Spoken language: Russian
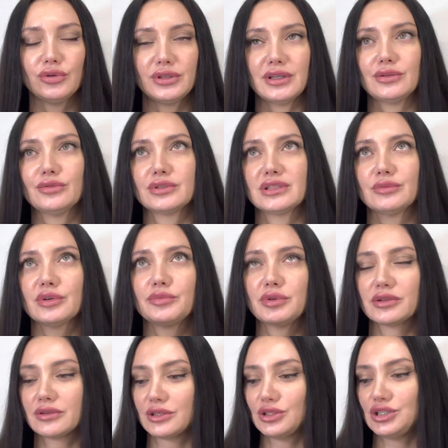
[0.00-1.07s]
Это одно из самых
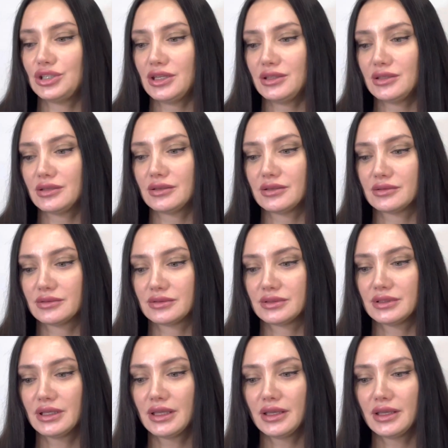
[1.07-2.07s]
первых очищений, э,